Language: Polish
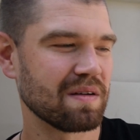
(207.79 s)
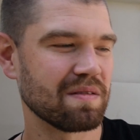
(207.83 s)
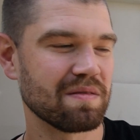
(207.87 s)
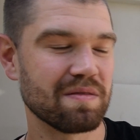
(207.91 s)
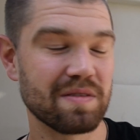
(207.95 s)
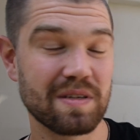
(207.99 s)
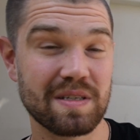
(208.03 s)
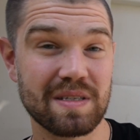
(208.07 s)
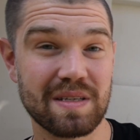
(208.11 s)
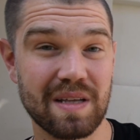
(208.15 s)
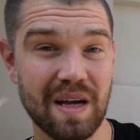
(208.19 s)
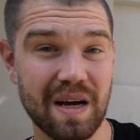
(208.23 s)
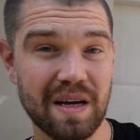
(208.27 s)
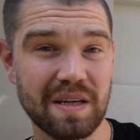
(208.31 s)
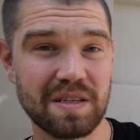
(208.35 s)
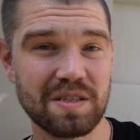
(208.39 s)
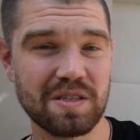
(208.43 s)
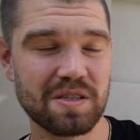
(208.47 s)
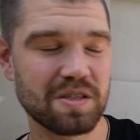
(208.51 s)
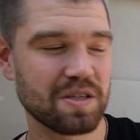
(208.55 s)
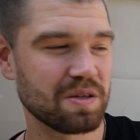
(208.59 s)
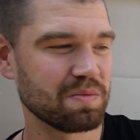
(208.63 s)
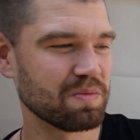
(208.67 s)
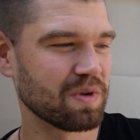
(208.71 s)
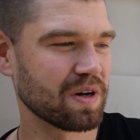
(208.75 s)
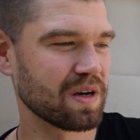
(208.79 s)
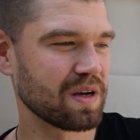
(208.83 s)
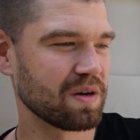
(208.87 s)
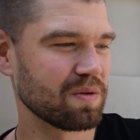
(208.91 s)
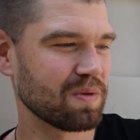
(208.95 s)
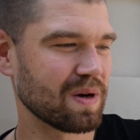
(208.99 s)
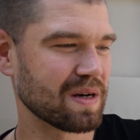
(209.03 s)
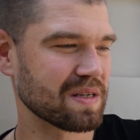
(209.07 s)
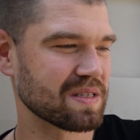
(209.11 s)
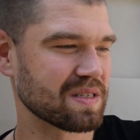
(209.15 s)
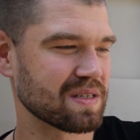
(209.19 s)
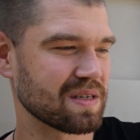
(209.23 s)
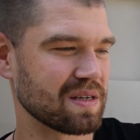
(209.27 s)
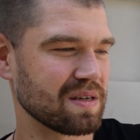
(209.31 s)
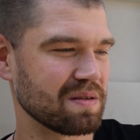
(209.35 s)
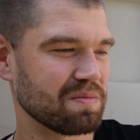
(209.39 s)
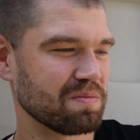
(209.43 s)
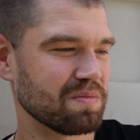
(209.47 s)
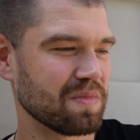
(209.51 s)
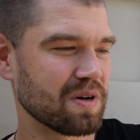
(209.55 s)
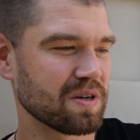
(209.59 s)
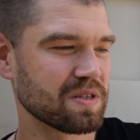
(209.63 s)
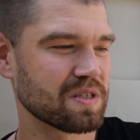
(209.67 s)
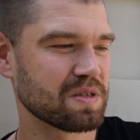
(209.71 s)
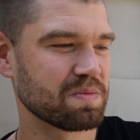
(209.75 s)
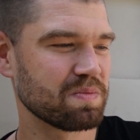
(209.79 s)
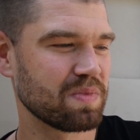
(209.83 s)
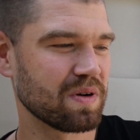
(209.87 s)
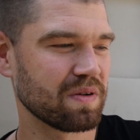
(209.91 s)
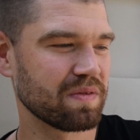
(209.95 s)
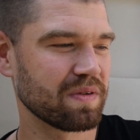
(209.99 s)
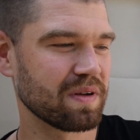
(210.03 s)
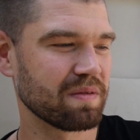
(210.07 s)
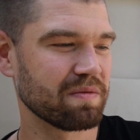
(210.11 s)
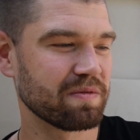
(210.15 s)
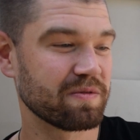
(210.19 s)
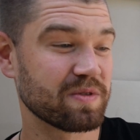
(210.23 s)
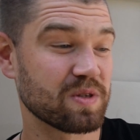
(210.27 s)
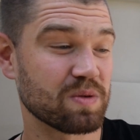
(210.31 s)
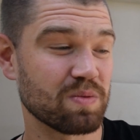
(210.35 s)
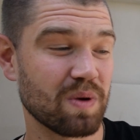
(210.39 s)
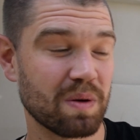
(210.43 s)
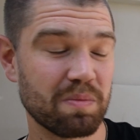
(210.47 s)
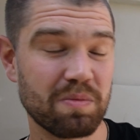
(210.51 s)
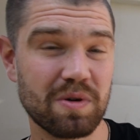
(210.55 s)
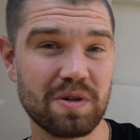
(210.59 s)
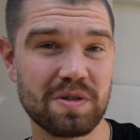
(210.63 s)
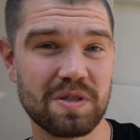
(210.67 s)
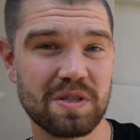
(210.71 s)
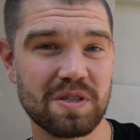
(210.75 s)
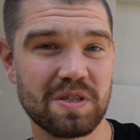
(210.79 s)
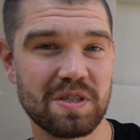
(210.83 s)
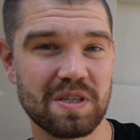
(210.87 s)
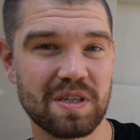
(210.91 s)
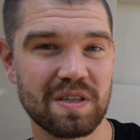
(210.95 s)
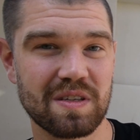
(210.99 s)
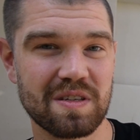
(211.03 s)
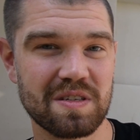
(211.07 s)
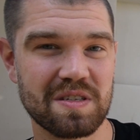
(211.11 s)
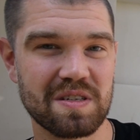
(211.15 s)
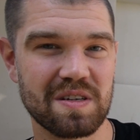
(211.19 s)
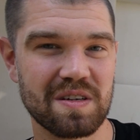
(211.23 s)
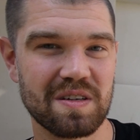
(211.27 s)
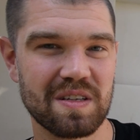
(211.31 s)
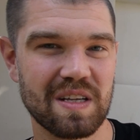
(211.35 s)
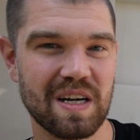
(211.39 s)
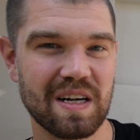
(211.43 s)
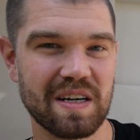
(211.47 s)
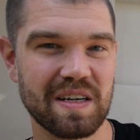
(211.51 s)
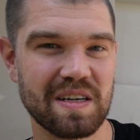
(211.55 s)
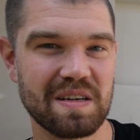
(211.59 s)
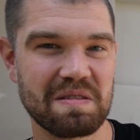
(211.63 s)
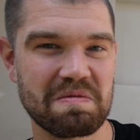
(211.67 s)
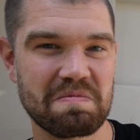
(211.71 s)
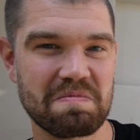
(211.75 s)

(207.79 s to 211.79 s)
Wystarczy Ci mojej łaski, moc bowiem w słabości się doskonali.